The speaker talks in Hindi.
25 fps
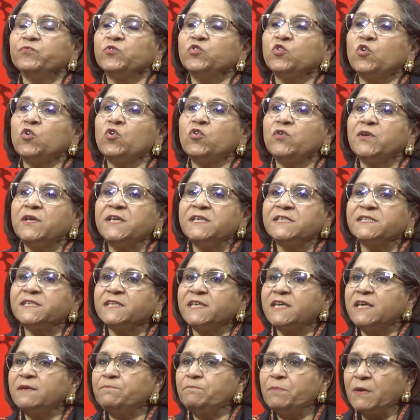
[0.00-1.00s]
तो
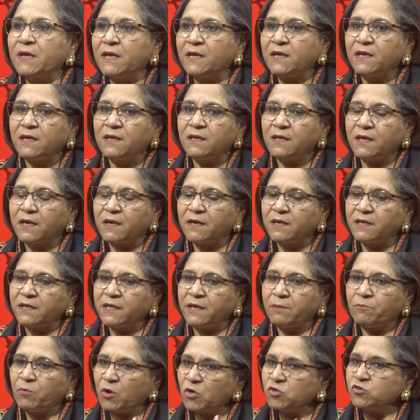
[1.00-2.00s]
इसकी भी
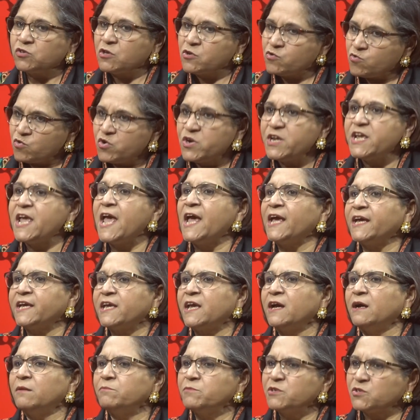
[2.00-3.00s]
ये बहुत ज़रूरी है
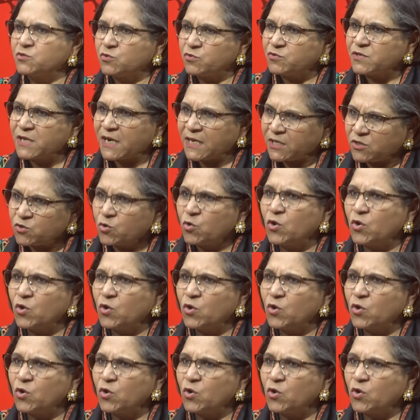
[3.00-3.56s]
कि हम इसको ज़रा